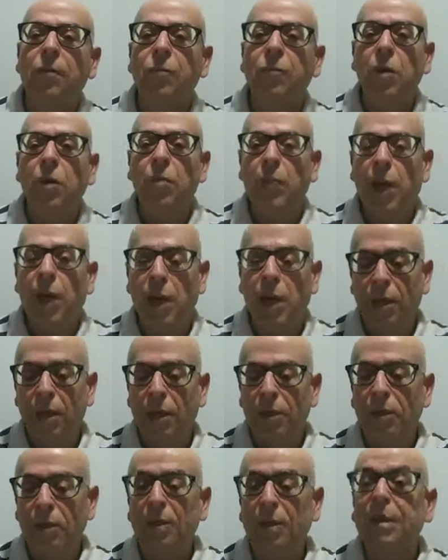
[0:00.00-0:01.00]
né, para
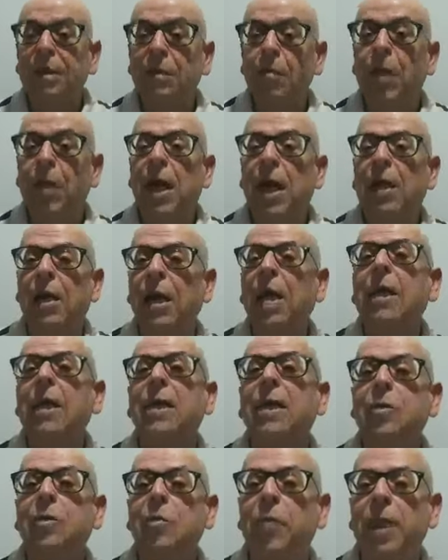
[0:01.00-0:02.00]
desembarcar
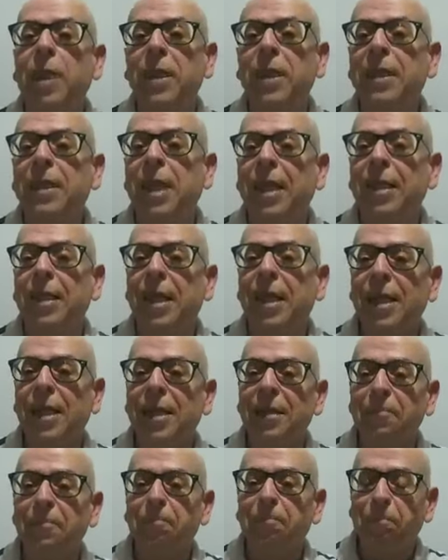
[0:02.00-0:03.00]
aqui no planeta
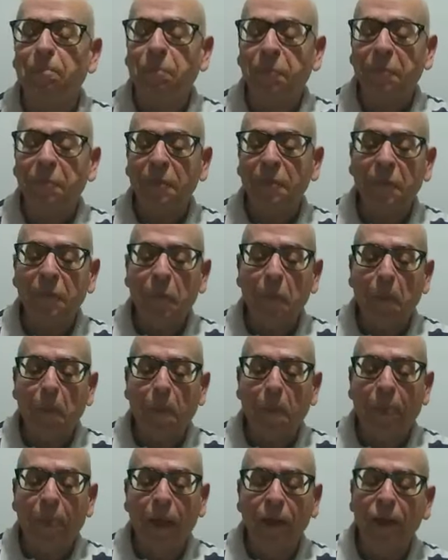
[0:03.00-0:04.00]
Terra,
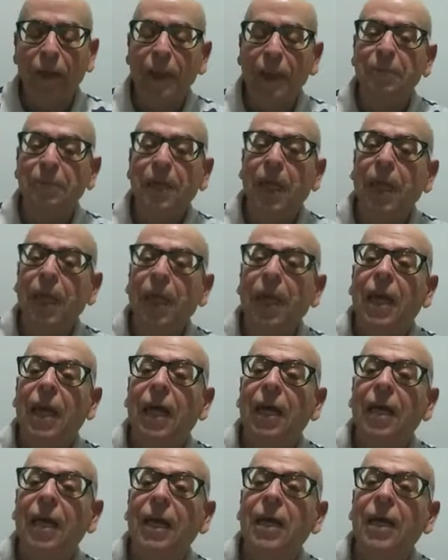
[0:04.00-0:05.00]
né,
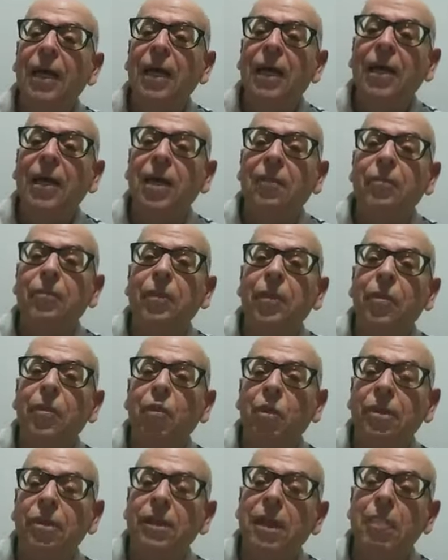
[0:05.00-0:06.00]
é,
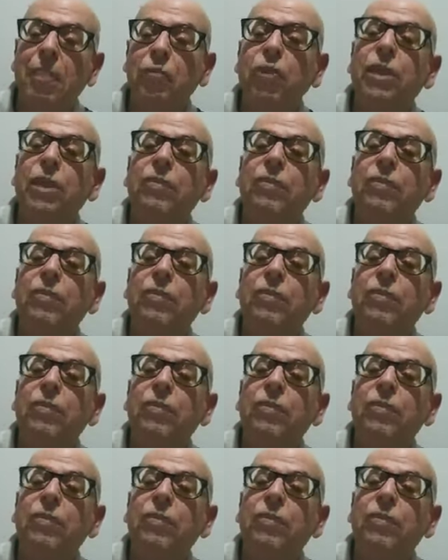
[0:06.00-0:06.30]
nós temos